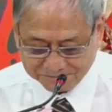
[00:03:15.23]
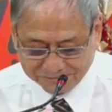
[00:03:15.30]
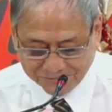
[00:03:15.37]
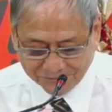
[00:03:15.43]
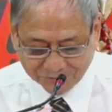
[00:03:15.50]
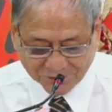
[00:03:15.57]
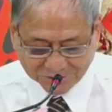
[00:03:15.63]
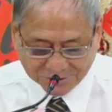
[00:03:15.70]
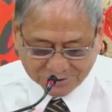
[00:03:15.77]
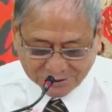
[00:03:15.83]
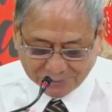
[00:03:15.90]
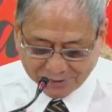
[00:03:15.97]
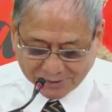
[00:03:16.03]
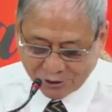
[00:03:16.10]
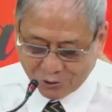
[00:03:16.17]
Và Thi
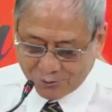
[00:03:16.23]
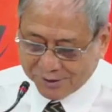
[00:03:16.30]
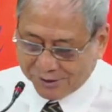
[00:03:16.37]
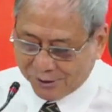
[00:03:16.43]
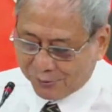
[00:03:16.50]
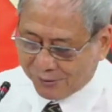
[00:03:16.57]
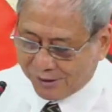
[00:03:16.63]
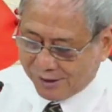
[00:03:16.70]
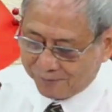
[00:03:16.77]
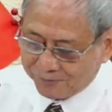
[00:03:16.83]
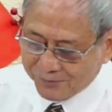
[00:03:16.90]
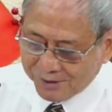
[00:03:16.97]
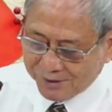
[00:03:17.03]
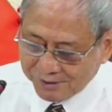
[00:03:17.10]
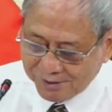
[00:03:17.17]
Thiên mở đầu bằng câu là
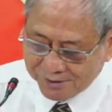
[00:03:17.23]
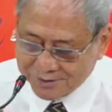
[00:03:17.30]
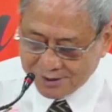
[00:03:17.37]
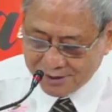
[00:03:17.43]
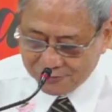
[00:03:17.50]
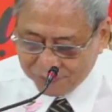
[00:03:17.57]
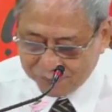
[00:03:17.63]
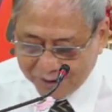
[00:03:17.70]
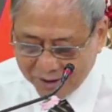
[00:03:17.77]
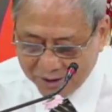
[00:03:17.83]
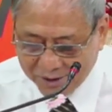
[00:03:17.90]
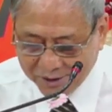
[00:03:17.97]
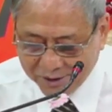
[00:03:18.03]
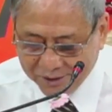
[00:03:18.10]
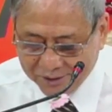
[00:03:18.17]
Đức giê
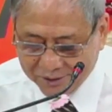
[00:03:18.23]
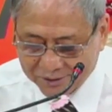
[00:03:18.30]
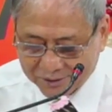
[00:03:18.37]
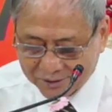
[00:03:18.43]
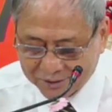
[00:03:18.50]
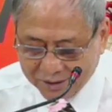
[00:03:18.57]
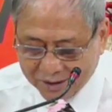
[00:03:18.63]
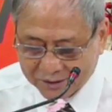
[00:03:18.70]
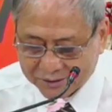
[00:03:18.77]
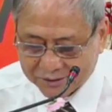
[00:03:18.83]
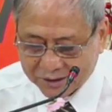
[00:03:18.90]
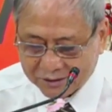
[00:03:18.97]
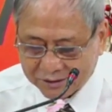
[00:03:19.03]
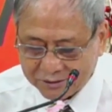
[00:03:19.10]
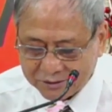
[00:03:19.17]
va là
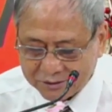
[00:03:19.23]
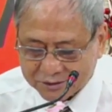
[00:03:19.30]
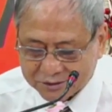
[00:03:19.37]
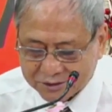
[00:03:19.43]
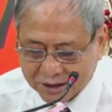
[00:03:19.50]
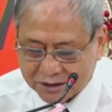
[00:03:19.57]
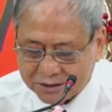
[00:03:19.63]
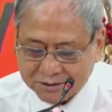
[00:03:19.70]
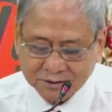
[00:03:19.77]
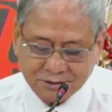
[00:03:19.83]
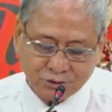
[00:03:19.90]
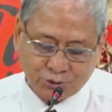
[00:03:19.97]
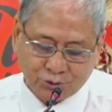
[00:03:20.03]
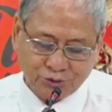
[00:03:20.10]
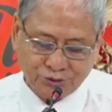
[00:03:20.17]
đấng chăn giữ
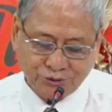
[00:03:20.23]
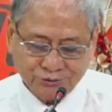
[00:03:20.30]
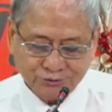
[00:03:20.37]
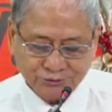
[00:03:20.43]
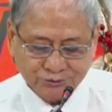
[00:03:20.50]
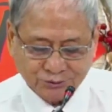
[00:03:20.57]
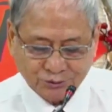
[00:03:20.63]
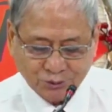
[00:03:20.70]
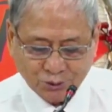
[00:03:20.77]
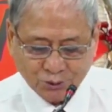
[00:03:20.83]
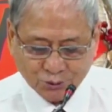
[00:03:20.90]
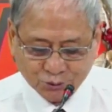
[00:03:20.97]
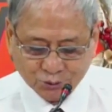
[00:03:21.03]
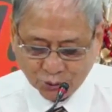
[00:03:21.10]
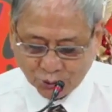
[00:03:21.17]
tôi.
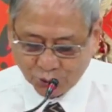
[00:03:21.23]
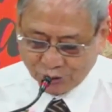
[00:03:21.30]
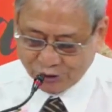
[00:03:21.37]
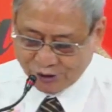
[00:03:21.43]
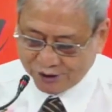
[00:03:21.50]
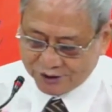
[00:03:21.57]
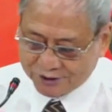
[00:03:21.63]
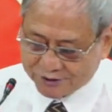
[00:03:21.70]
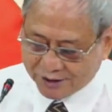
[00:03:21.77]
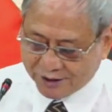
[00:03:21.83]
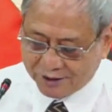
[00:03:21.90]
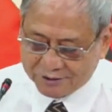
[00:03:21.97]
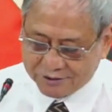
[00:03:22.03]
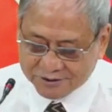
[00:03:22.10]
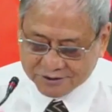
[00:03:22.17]
Tôi
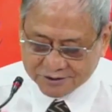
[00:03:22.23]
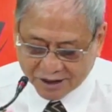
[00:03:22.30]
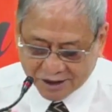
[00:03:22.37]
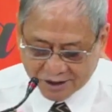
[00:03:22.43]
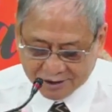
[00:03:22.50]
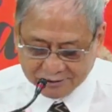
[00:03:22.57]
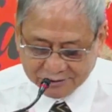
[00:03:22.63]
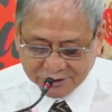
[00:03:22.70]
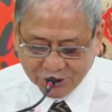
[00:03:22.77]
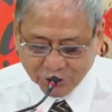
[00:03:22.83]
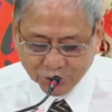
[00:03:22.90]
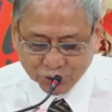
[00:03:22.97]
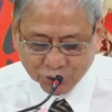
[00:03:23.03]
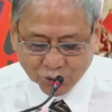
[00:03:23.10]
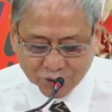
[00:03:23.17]
sẽ chẳng
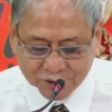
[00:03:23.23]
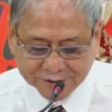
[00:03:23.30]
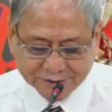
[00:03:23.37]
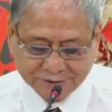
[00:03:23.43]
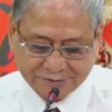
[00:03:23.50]
thiếu thốn gì.